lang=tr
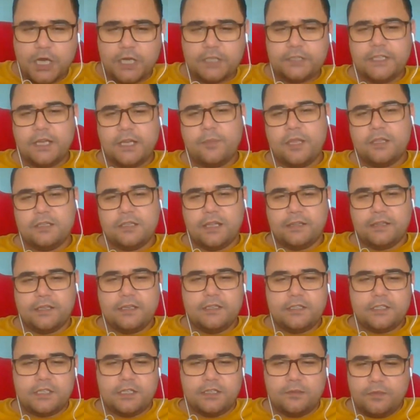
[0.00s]
şartlar belirlendi.
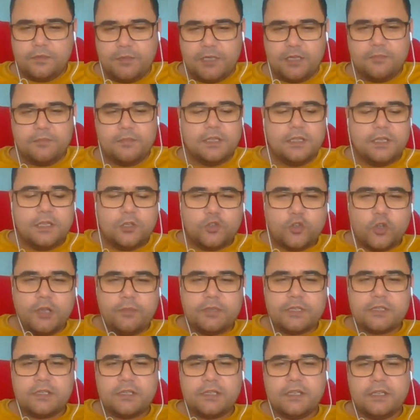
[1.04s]
İşte ne bileyim şöyle
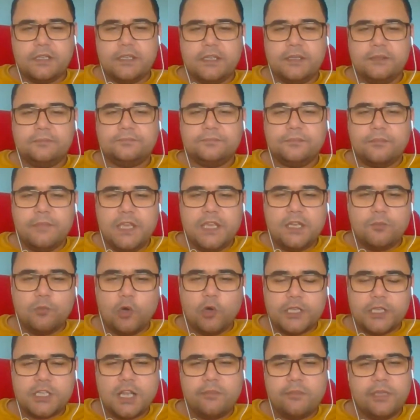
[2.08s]
bir e, mihri
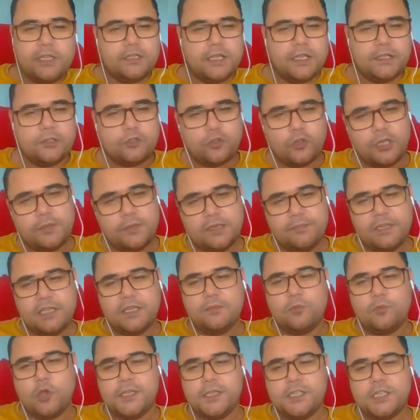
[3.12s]
muaccel belirlendi. Şöyle bir
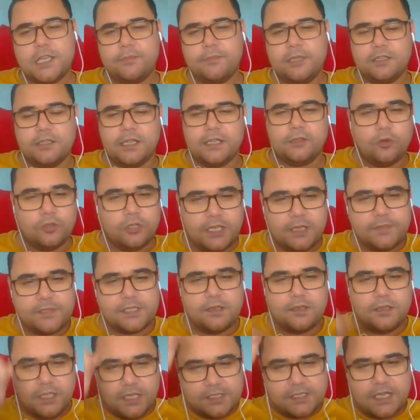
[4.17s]
mihri müeccel belirlendi. Onların
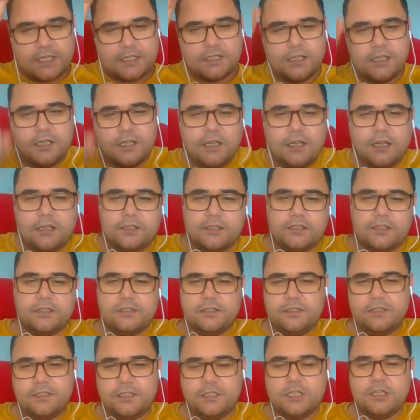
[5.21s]
hepsi yazar kadının
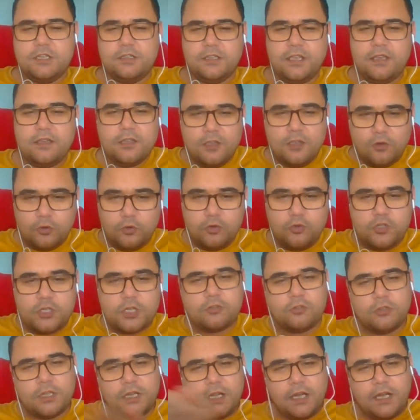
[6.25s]
zikirinde. Onu
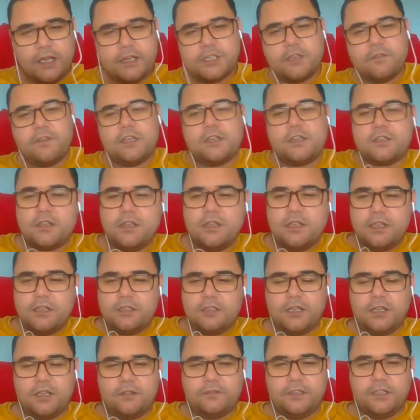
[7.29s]
hüccet olarak ayrıca verir
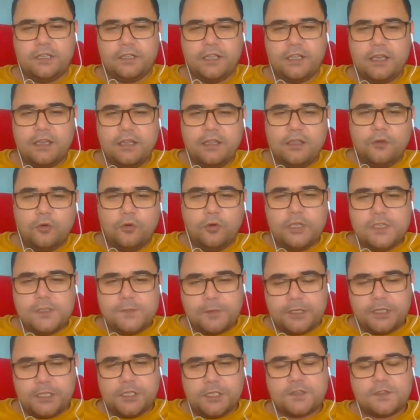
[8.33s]
taraflara da. O
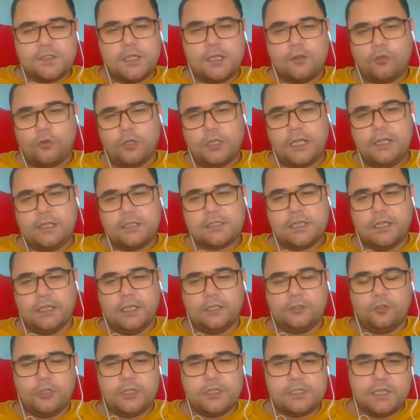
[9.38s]
ispat açısından kolaylık
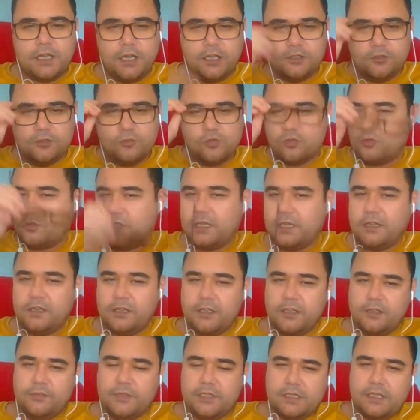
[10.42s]
sağlar. Dolayısıyla kadın huzurda
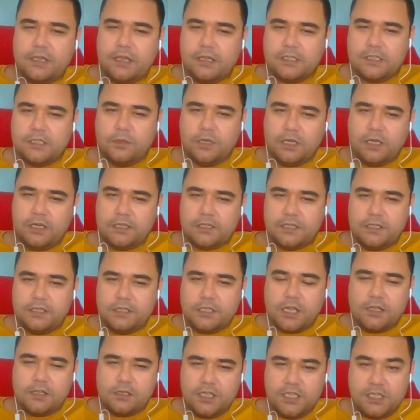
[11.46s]
kıyılması aslına bakarsanız
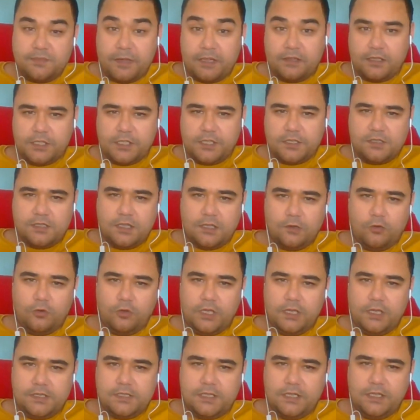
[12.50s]
şeydir. İspat açısından
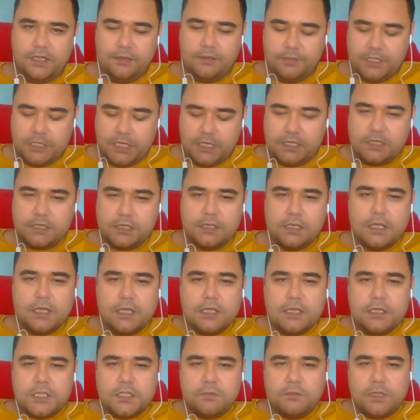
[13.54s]
kolaylık sağlayan bir şeydir.
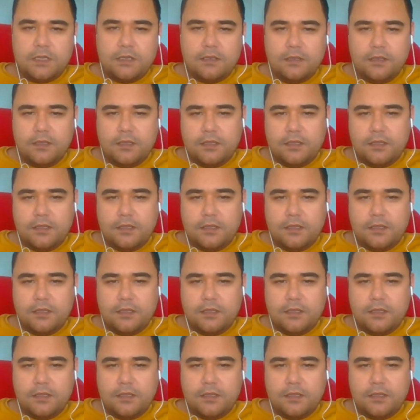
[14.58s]
Şimdi